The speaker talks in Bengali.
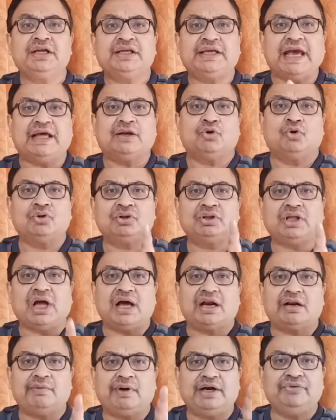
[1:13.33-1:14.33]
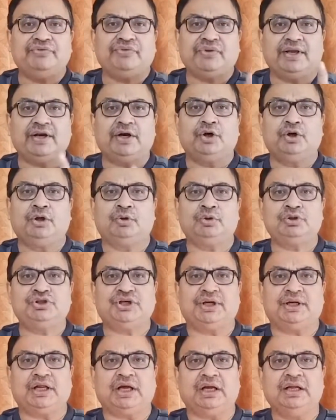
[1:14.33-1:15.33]
কেন তার বাড়িতে রেড
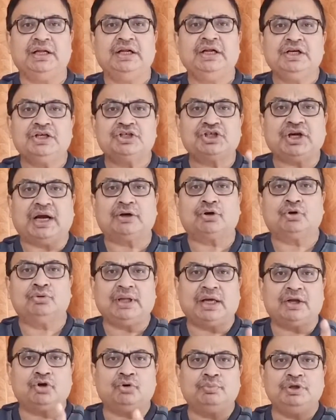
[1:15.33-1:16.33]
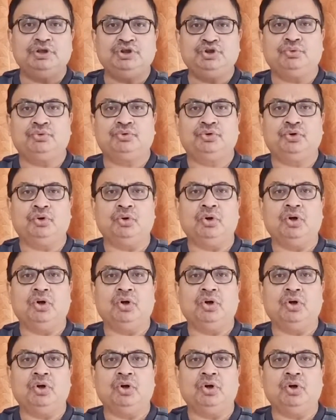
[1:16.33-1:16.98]
হচ্ছে না সারদার অভিযুক্ত